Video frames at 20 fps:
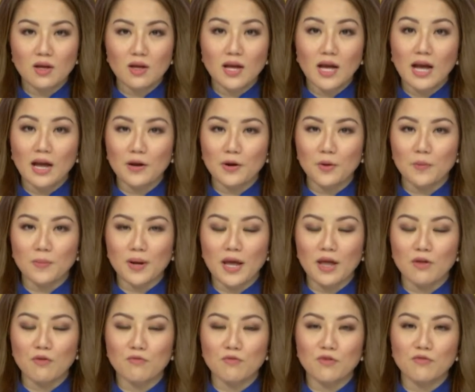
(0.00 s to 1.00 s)
Hành động
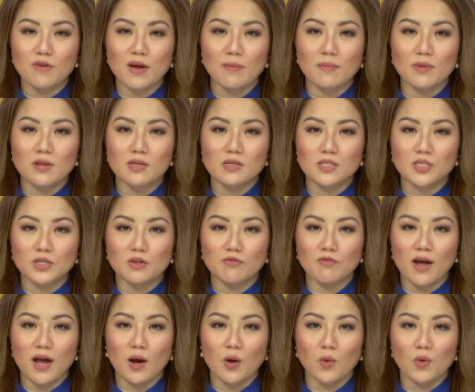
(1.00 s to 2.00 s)
này vi phạm lệnh trừng
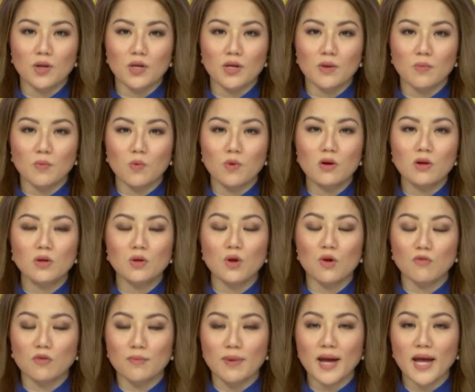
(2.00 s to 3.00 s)
phạt của Liên Hiệp Quốc đối
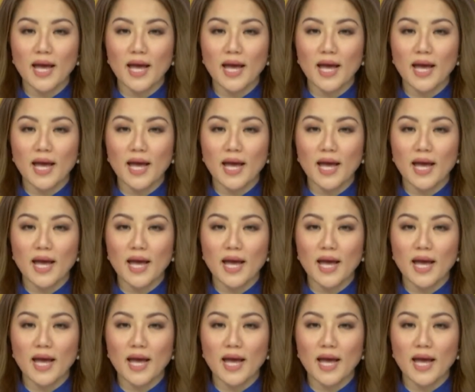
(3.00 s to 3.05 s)
với Bắc